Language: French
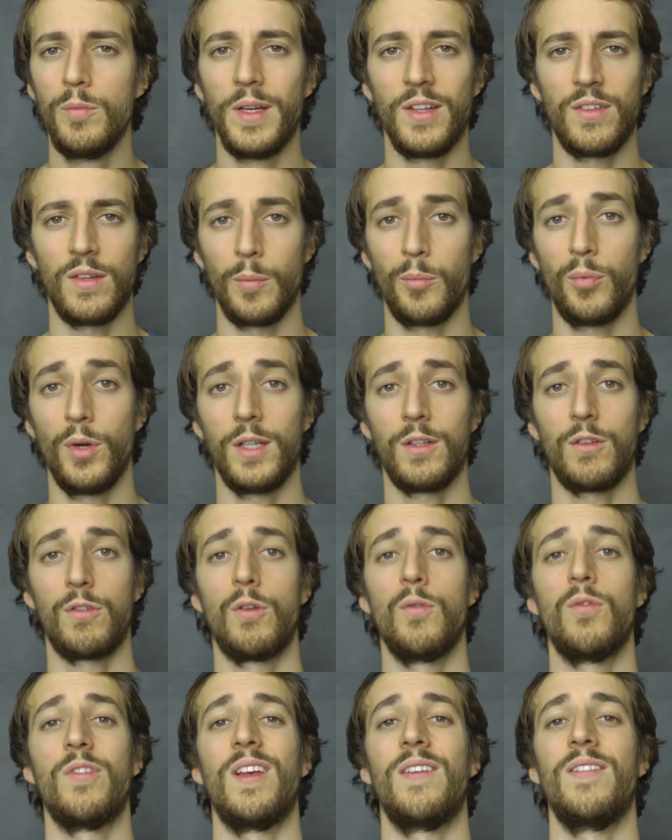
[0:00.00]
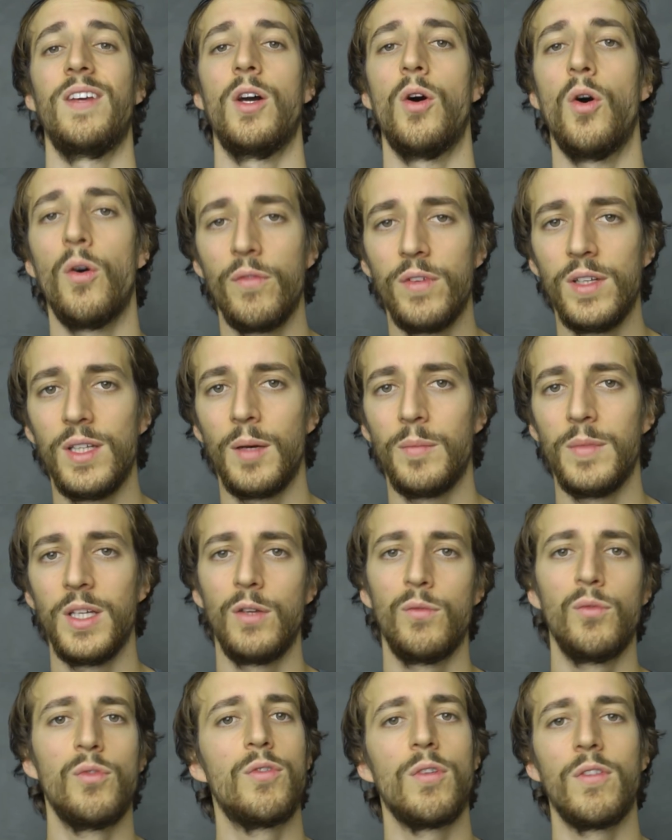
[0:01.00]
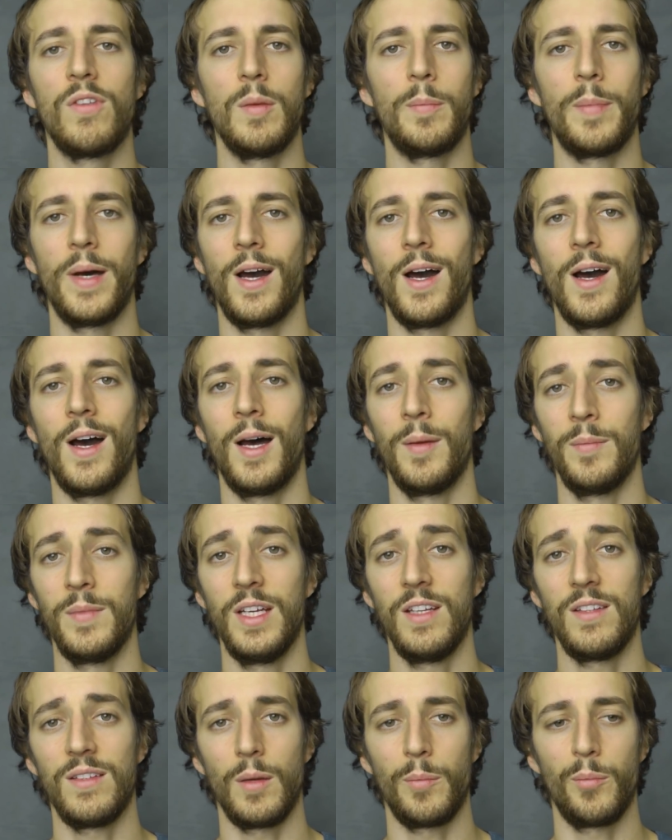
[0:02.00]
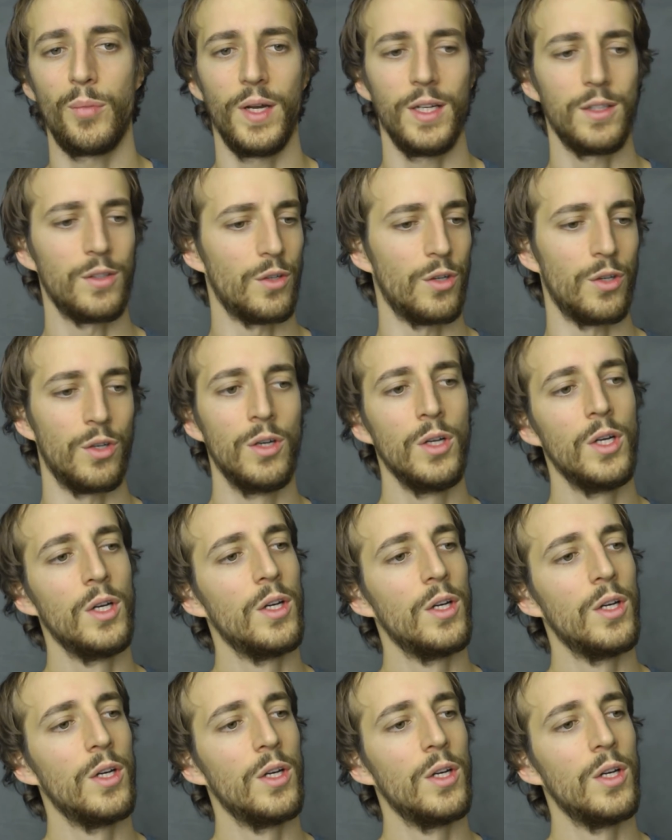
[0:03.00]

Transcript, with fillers: mais ça peut être ce que vous avez envie d'amener que vous n'osez pas amener, ça peut être euh,